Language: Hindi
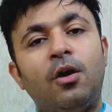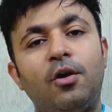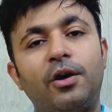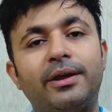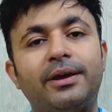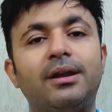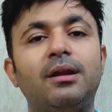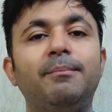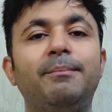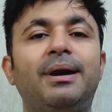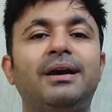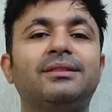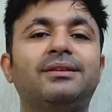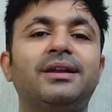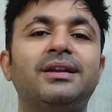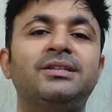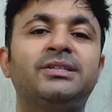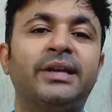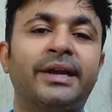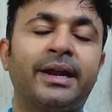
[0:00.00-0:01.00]
और अगर हम बात
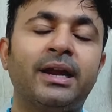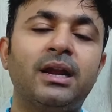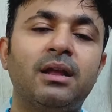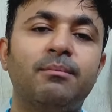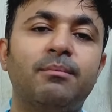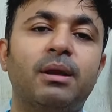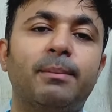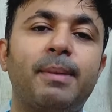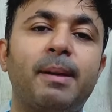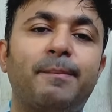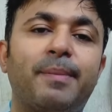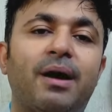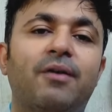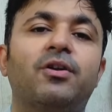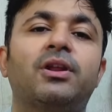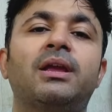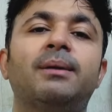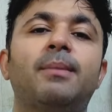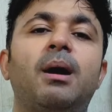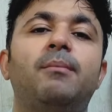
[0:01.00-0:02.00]
करें सेकंड नंबर पे
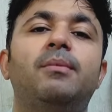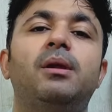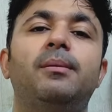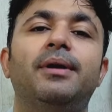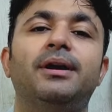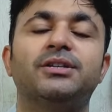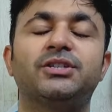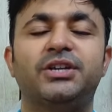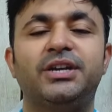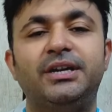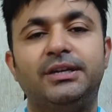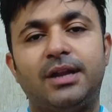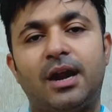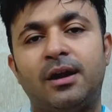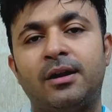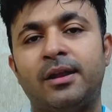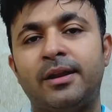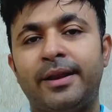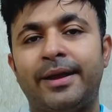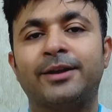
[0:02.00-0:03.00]
पावर के मामले में आ जाएगी
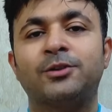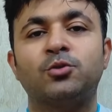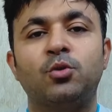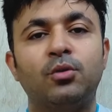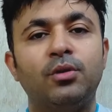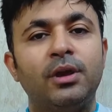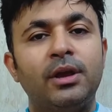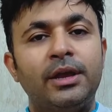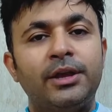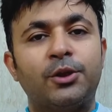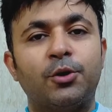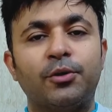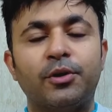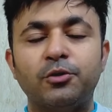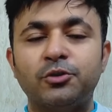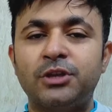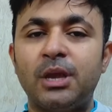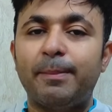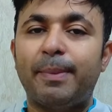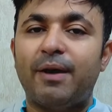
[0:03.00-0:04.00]
टाटा नेक्सॉन क्योंकि
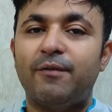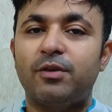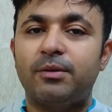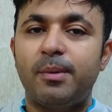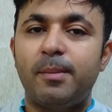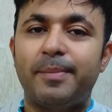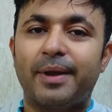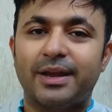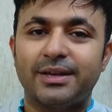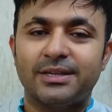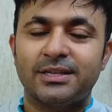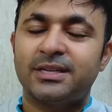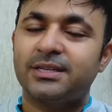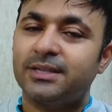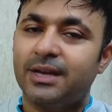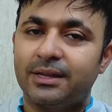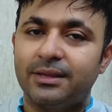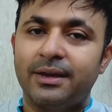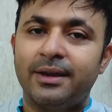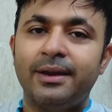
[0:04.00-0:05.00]
उसकी पावर भी ब्रेजा से
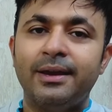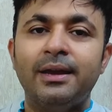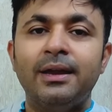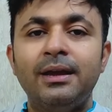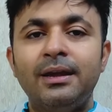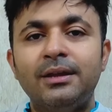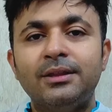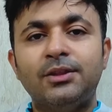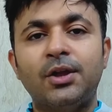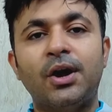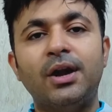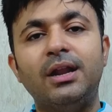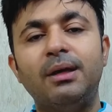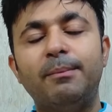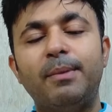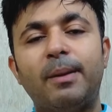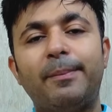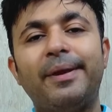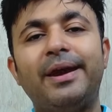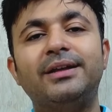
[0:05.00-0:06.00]
ज़्यादा है थर्ड
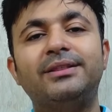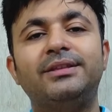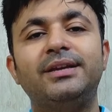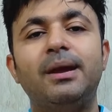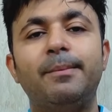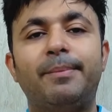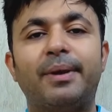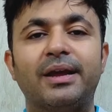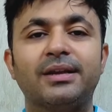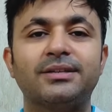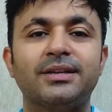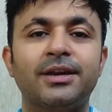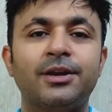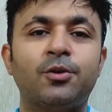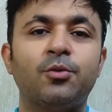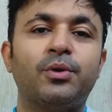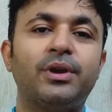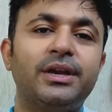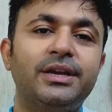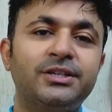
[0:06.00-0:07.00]
नंबर पे आती है ब्रेजा
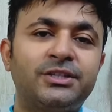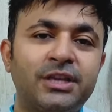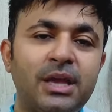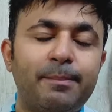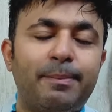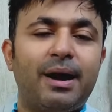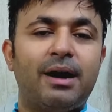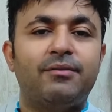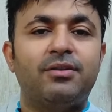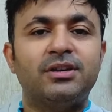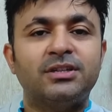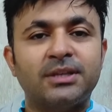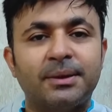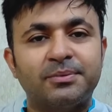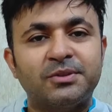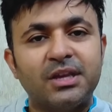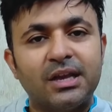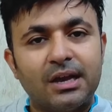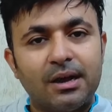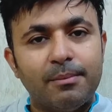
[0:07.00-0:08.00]
क्योंकि इसकी पावर
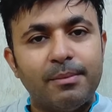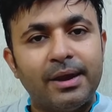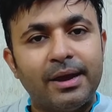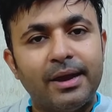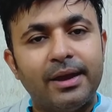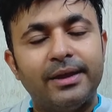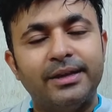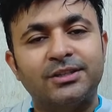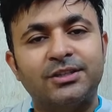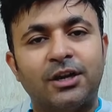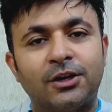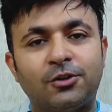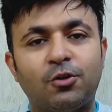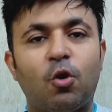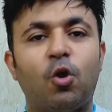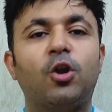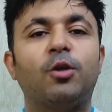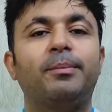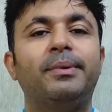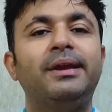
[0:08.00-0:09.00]
सबसे कम है इसका
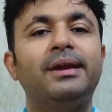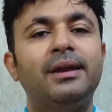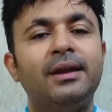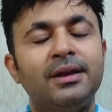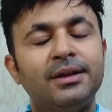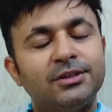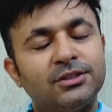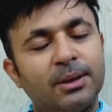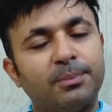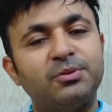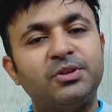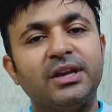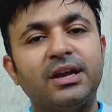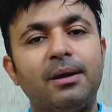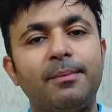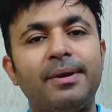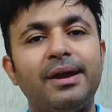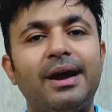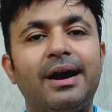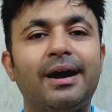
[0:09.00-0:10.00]
टॉर्क भी सबसे
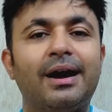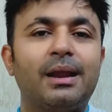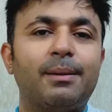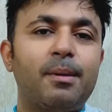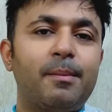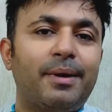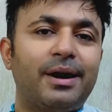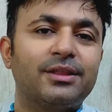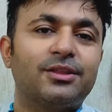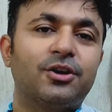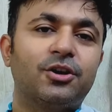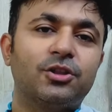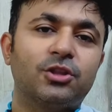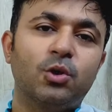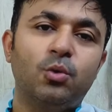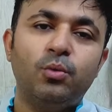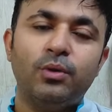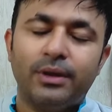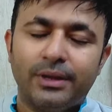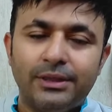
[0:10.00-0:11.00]
कम है अगर मैं बात
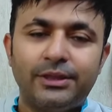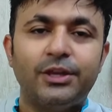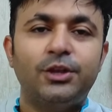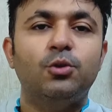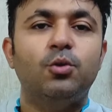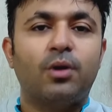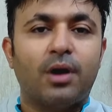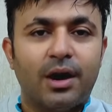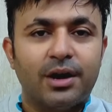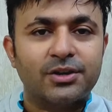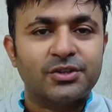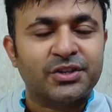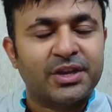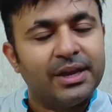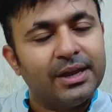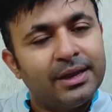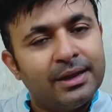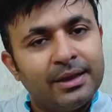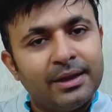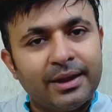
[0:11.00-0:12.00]
करता हूँ इन तीनों कार्स
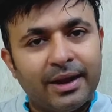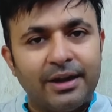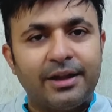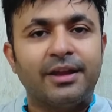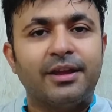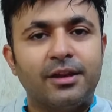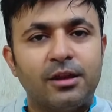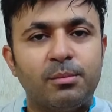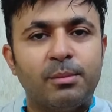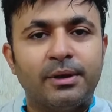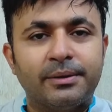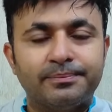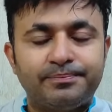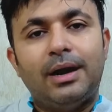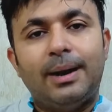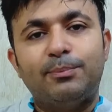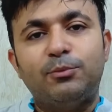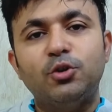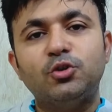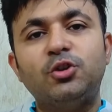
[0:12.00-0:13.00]
के कैटेगरी में
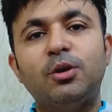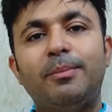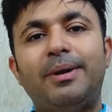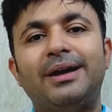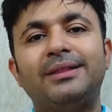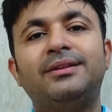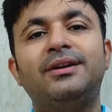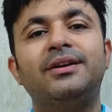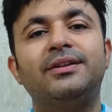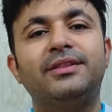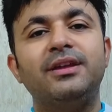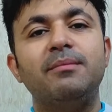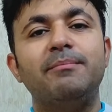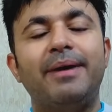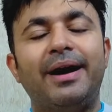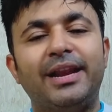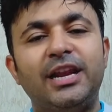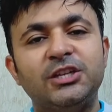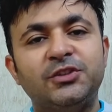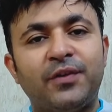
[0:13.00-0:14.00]
अब दोस्तों बात करते हैं
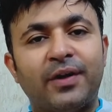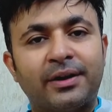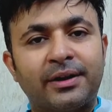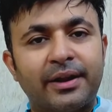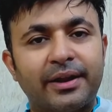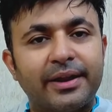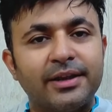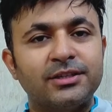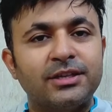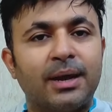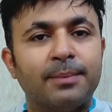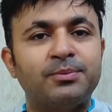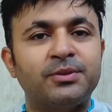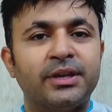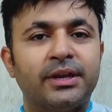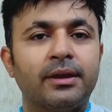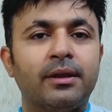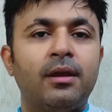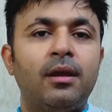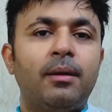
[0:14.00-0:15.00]
माइलेज फैक्टर के हिसाब
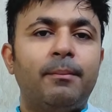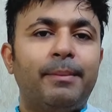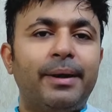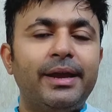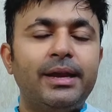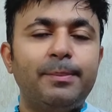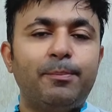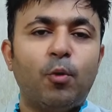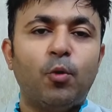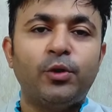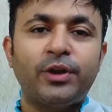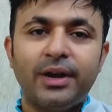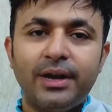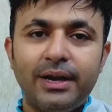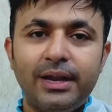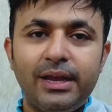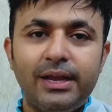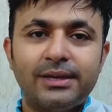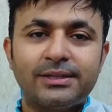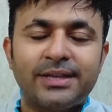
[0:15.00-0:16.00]
से भाई
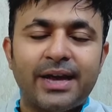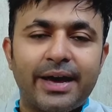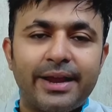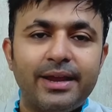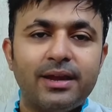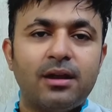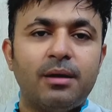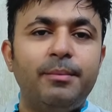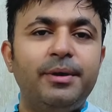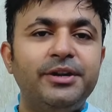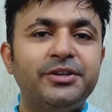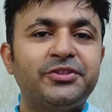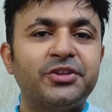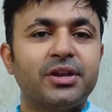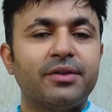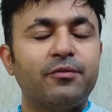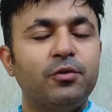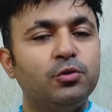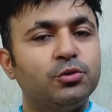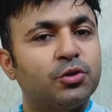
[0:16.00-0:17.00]
रिपोर्टेडली सारे कमेंट्स
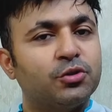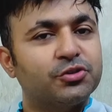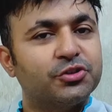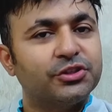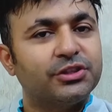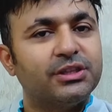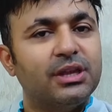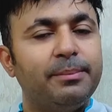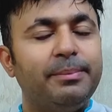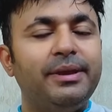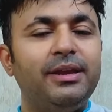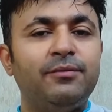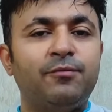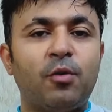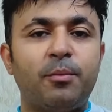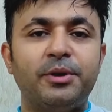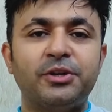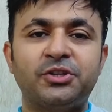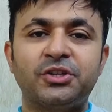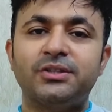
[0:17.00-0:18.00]
रिव्यूज और जितनी भी
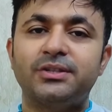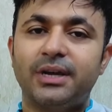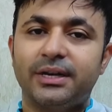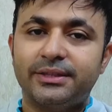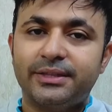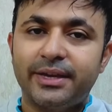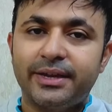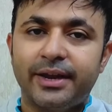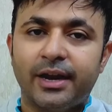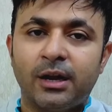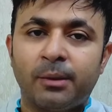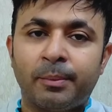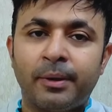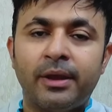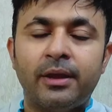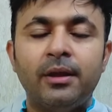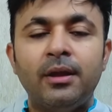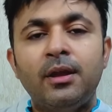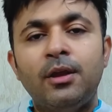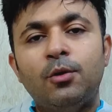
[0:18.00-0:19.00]
इन्फॉर्मेशन आती है नेट
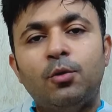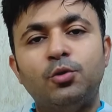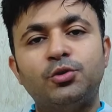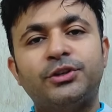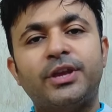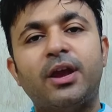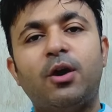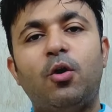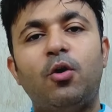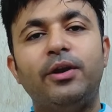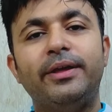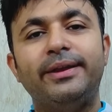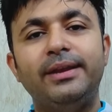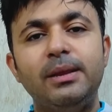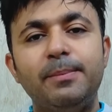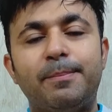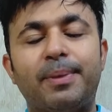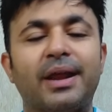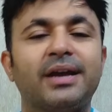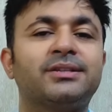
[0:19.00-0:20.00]
पे उसके
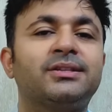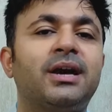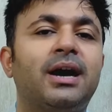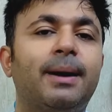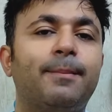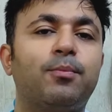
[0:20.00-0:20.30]
अकॉर्डिंगली ब्रेजा